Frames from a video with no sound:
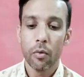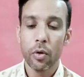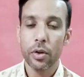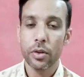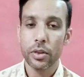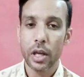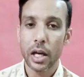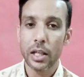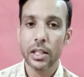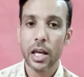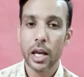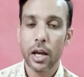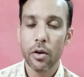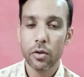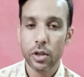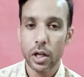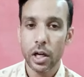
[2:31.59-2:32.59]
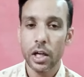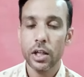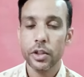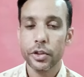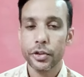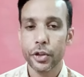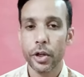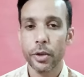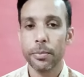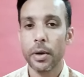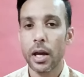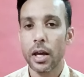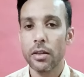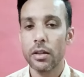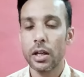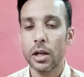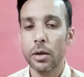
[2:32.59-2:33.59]
वो ज्यादा है और करंट शेयर
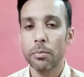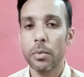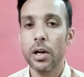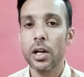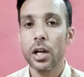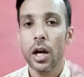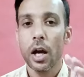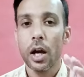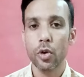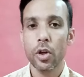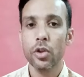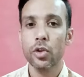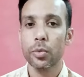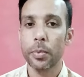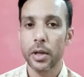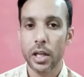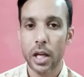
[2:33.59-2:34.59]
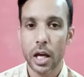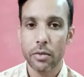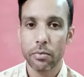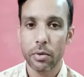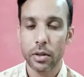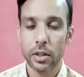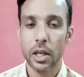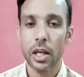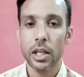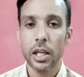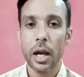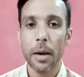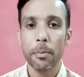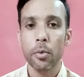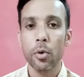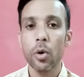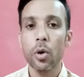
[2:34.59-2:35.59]
प्राइस लगभग चौबीस रुपए के आसपास यानी
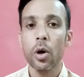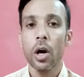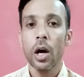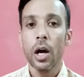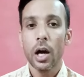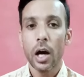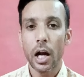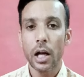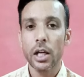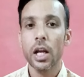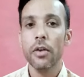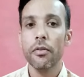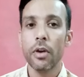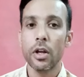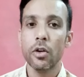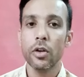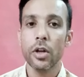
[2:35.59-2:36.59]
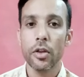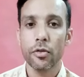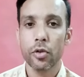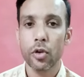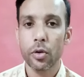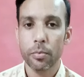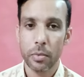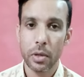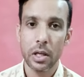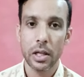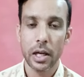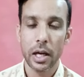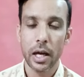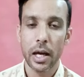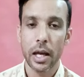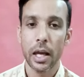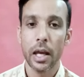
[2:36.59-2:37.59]
आपको अंडर वैल्यूड स्टॉक मिल
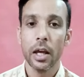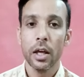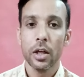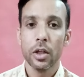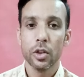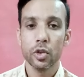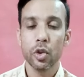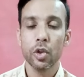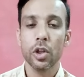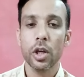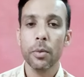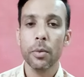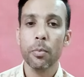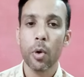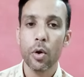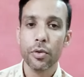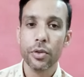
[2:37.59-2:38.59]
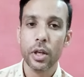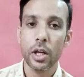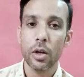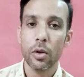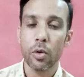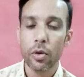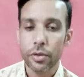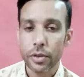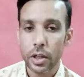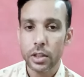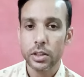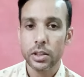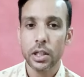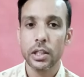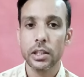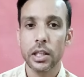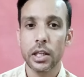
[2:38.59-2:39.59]
रहा है जो कि बहुत सारे लोग
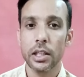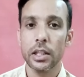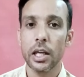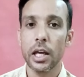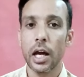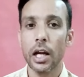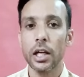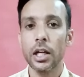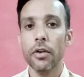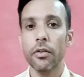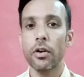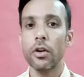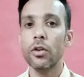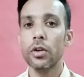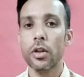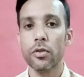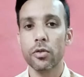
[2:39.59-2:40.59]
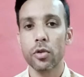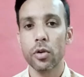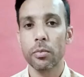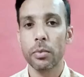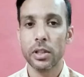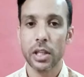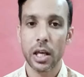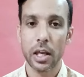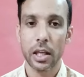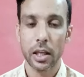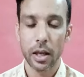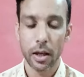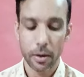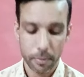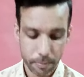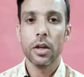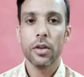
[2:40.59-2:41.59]
सर्च करते रहते हैं अंडर वैल्यूड स्टॉक
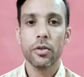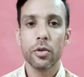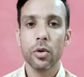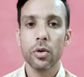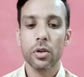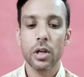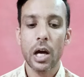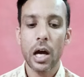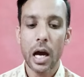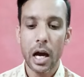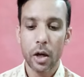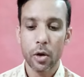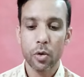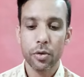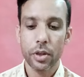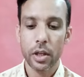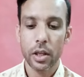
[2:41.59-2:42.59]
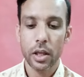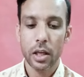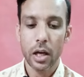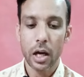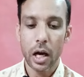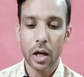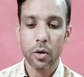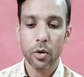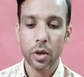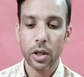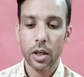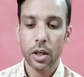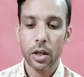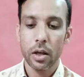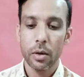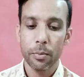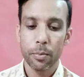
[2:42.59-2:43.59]
बताइए स्टॉक का आर ओ सी आर ओ
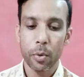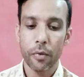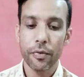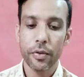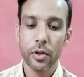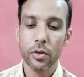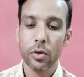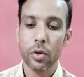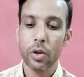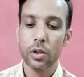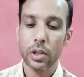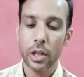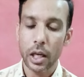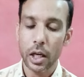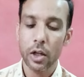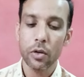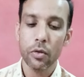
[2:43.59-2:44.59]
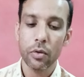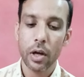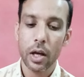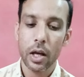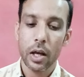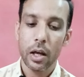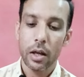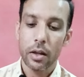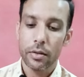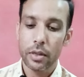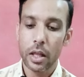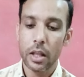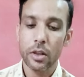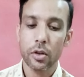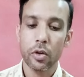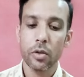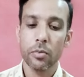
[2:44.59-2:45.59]
प्रॉफिट ग्रोथ नेगेटिव है
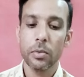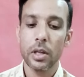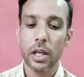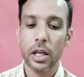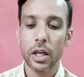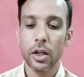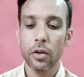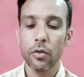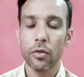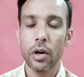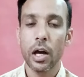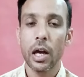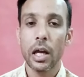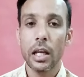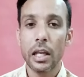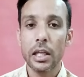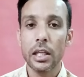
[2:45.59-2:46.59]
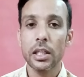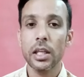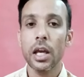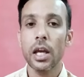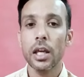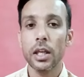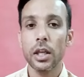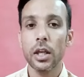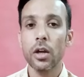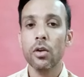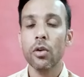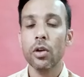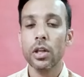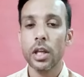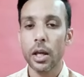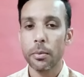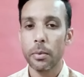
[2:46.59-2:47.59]
सेल्स ग्रोथ भी नेगेटिव है लेकिन ये ईयर
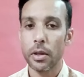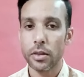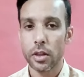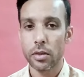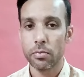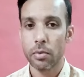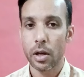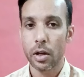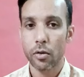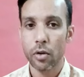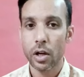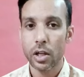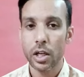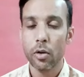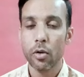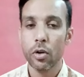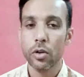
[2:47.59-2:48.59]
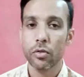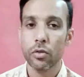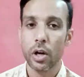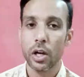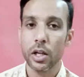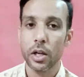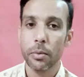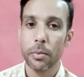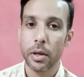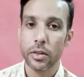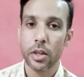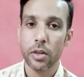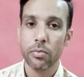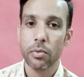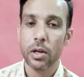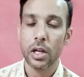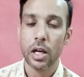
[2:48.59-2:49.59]
ऑन ईयर बेसिस पे क्वार्टर ऑन क्वार्टर
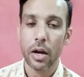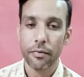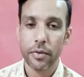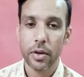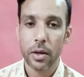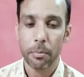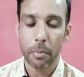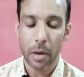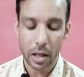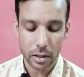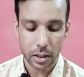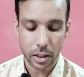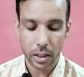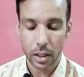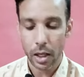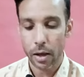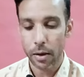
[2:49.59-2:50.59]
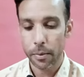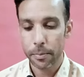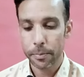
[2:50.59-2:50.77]
बेसिस पे काफी बेहतरीन है